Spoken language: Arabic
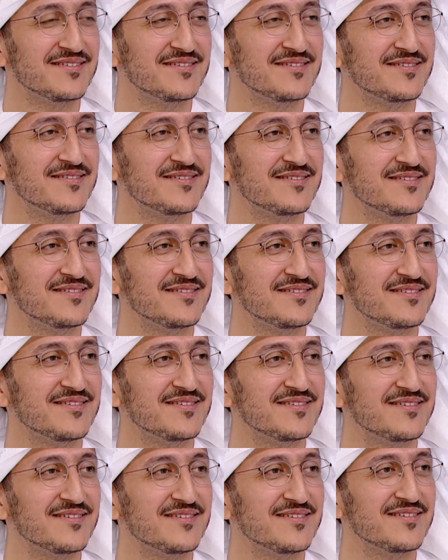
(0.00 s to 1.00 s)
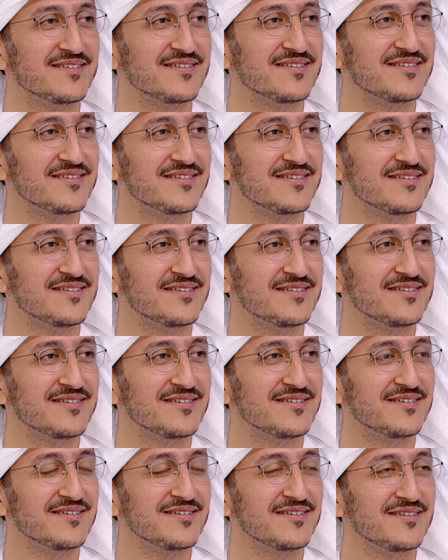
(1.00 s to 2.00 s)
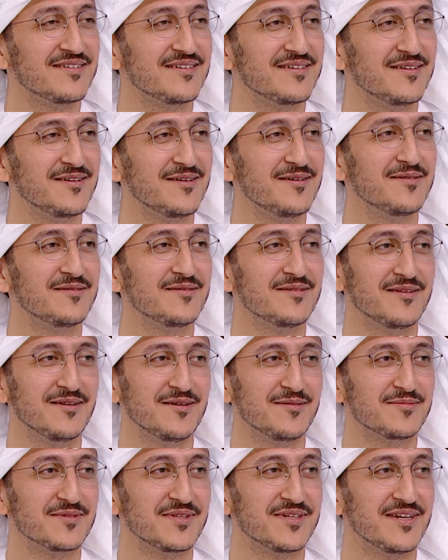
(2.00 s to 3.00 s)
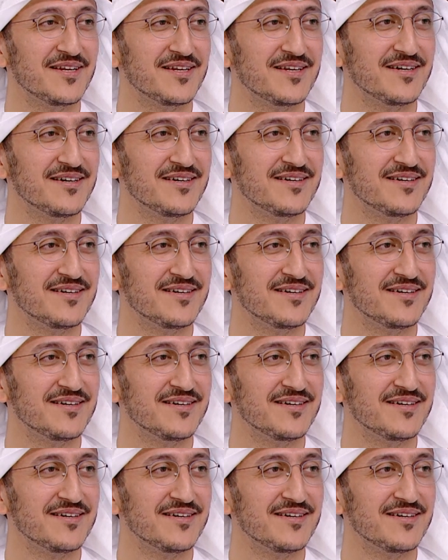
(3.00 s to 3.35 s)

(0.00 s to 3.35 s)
موجوده فيك في في في دمك آه، الحمد لله